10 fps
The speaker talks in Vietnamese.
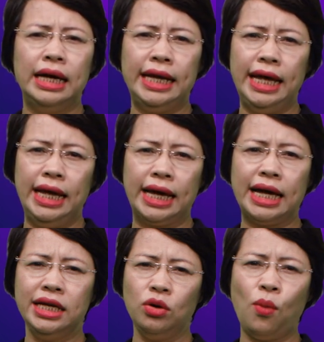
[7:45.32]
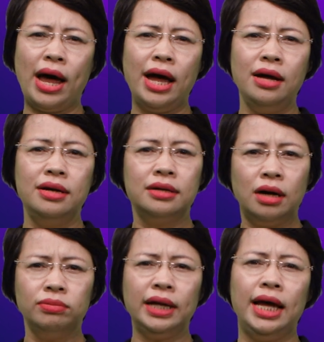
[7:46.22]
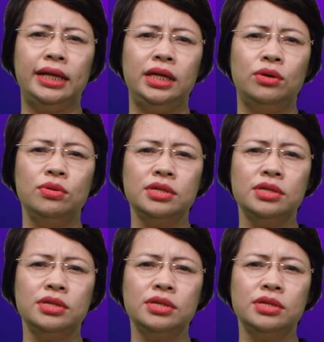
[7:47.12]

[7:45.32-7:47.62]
Để cá nhân hóa, không thể thiếu